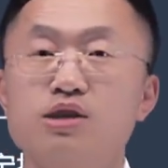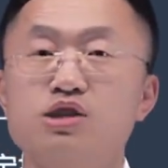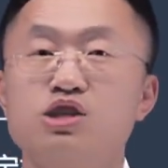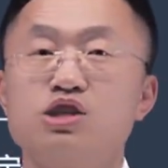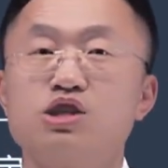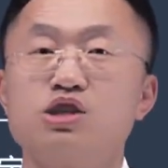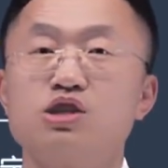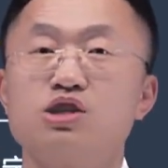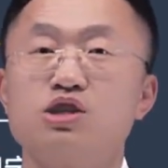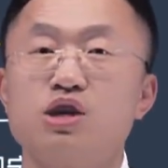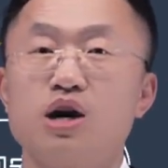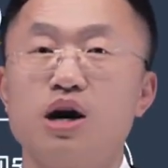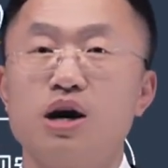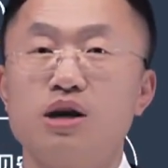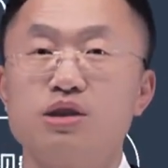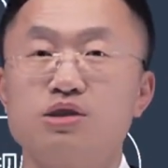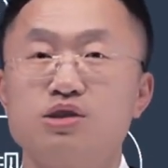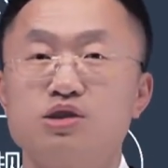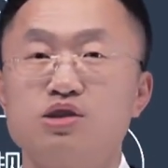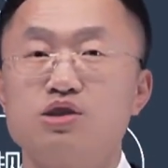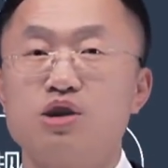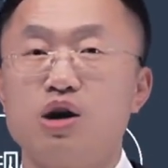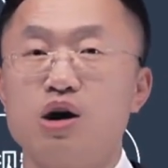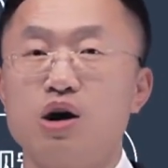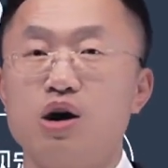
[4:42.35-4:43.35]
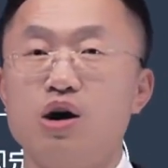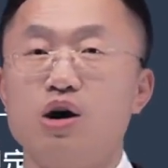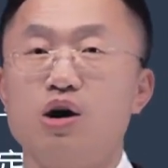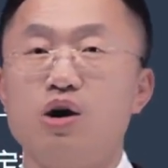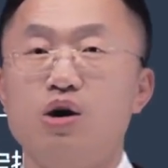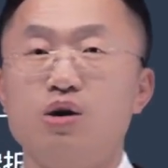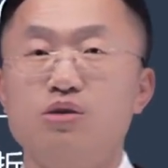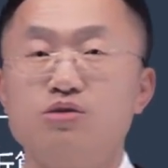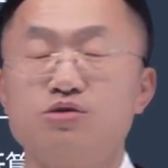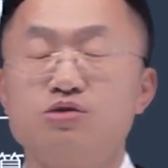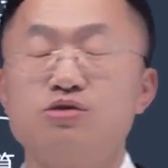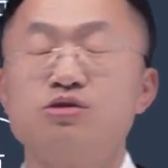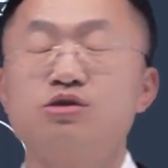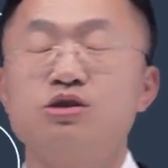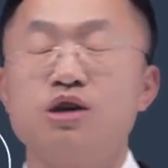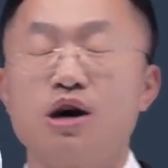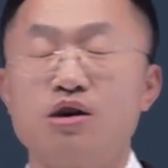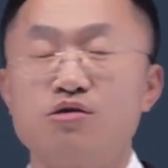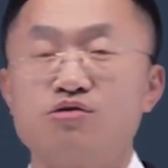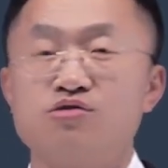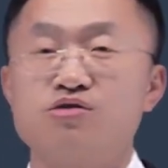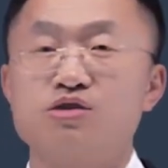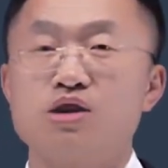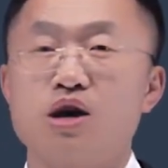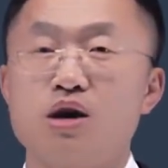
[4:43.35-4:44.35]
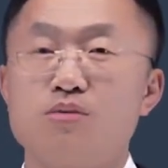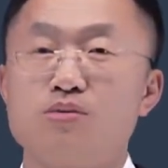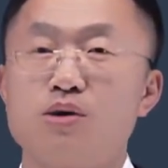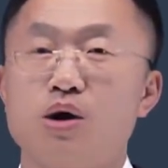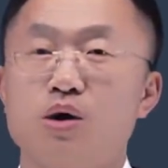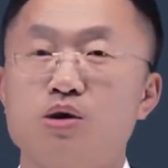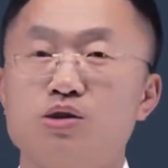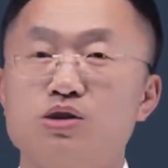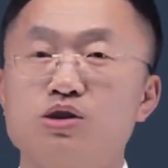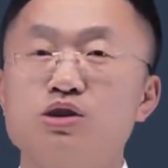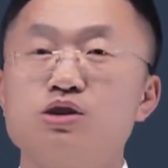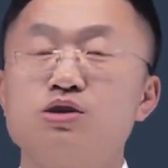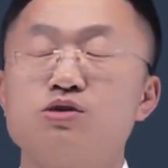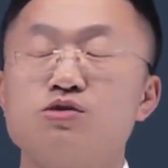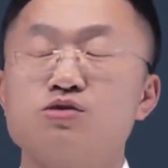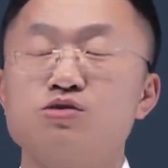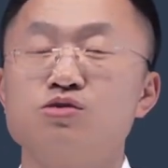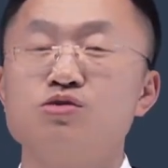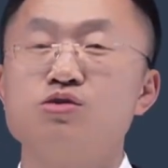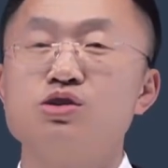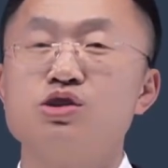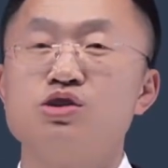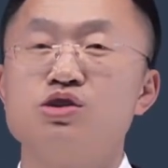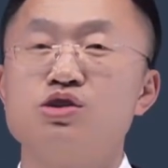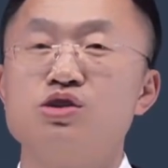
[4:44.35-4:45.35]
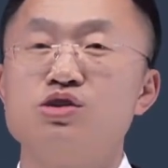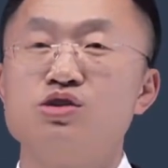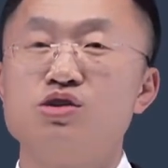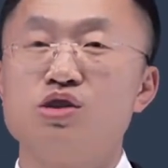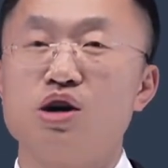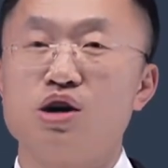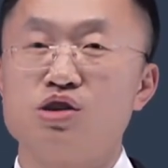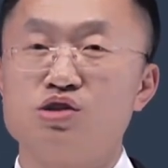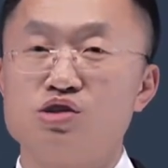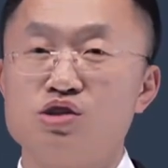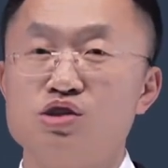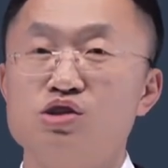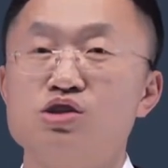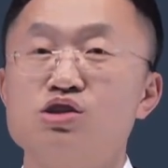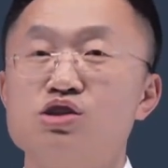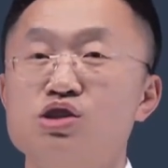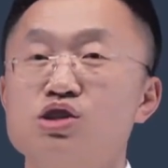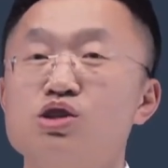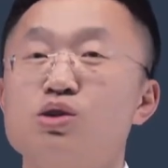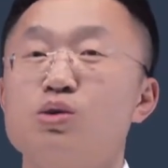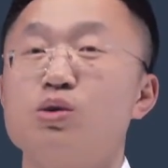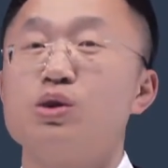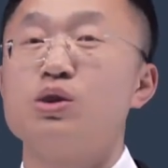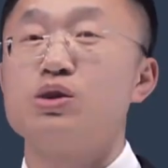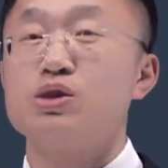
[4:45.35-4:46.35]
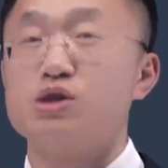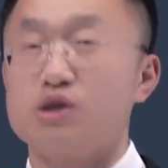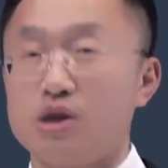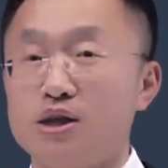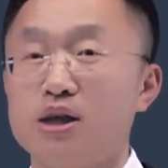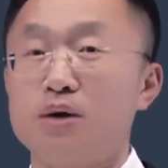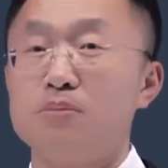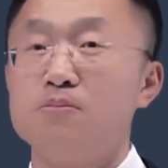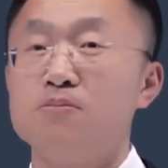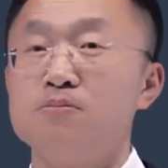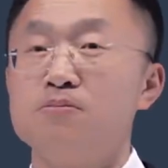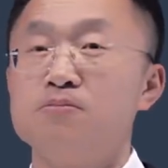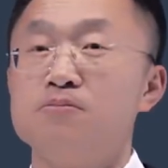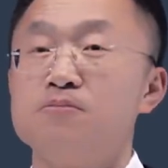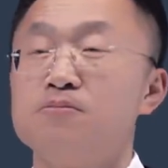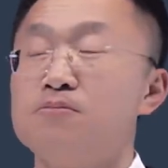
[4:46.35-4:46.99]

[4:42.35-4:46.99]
是按照资产负债表日最新的即期汇率折的，